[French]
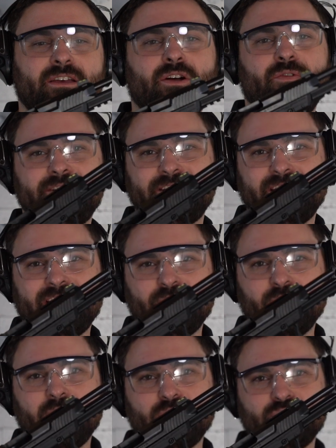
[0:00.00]
On va tirer
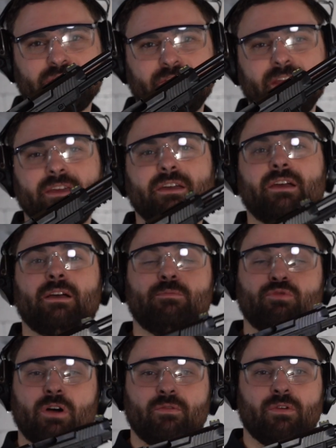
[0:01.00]
quelques cartouches avec
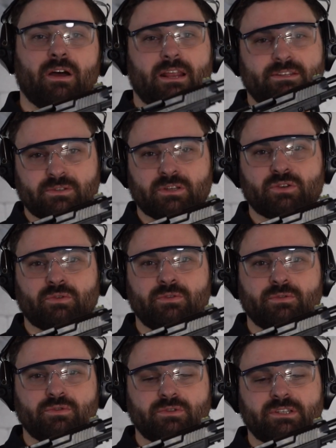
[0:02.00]
pour avoir la sensation au
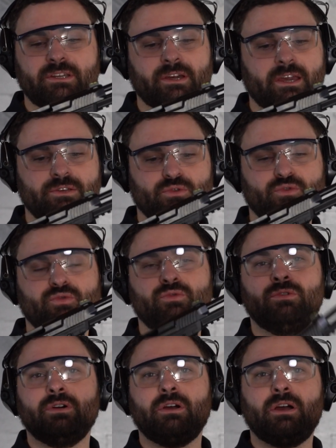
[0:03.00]
niveau du tir et
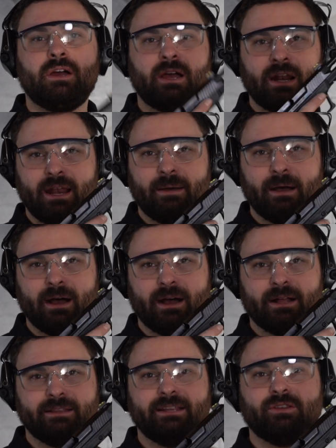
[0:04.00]
surtout
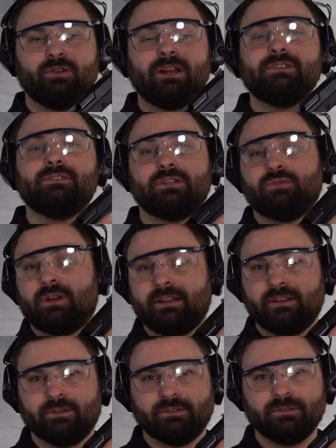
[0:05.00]
la détente, la sensation de la
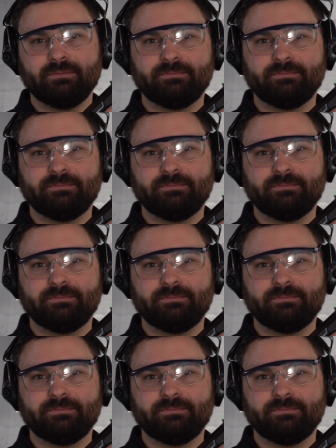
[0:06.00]
détente.